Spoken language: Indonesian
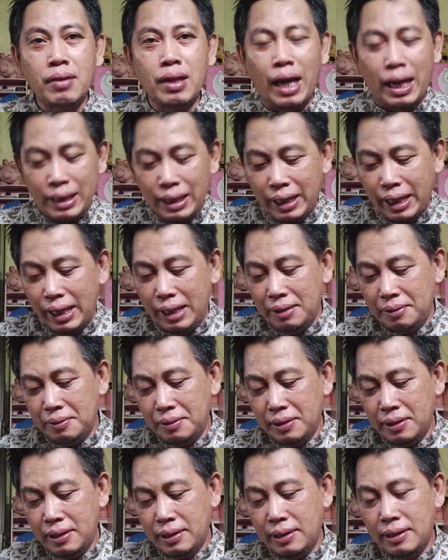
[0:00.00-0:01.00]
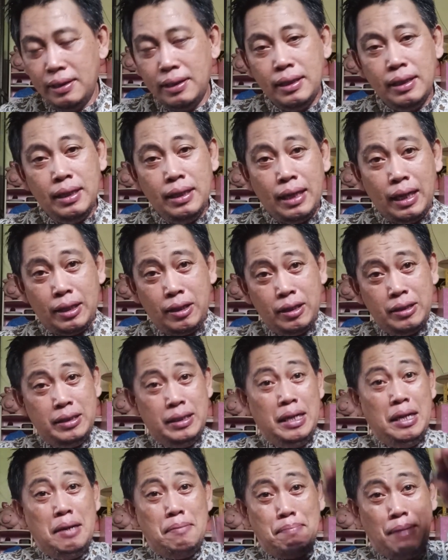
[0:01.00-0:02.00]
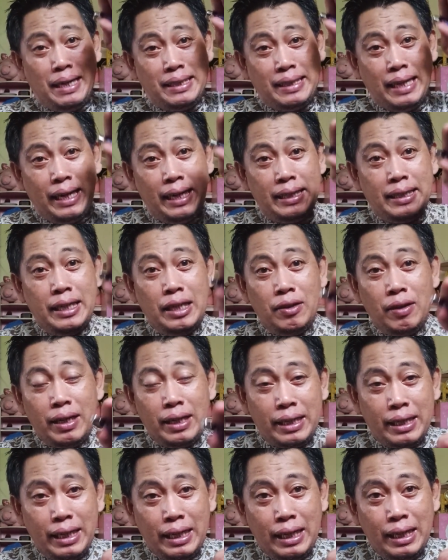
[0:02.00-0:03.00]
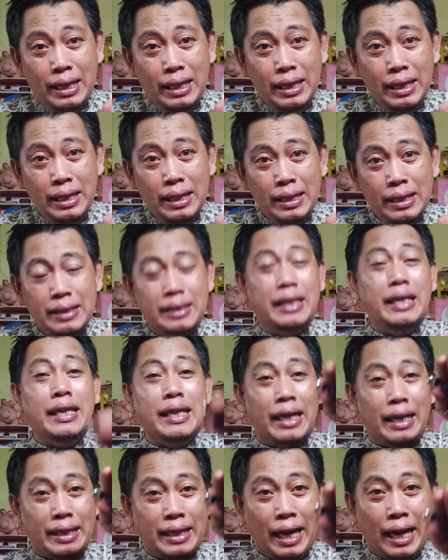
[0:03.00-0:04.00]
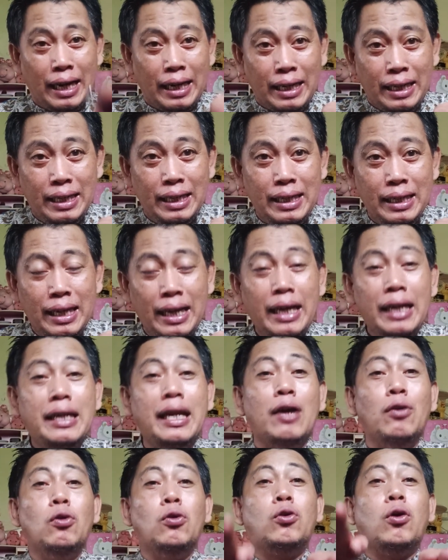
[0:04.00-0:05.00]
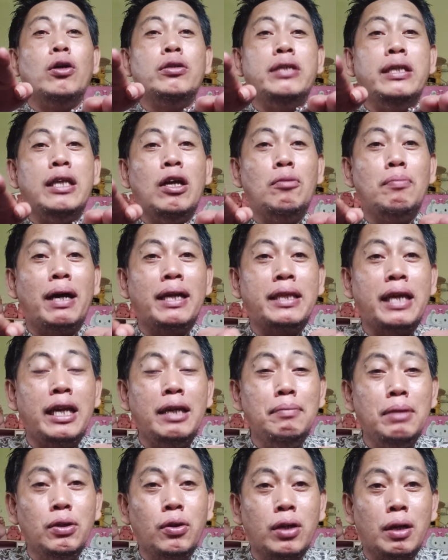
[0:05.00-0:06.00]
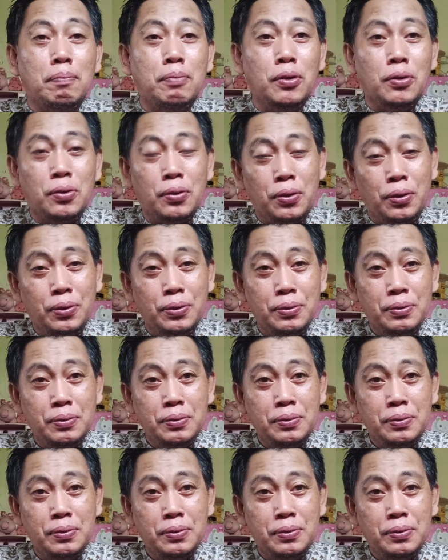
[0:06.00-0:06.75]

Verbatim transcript: Ngaten nggih? Dados materi dina iki dingerteni ning uga sinau materi minggu kepungkur.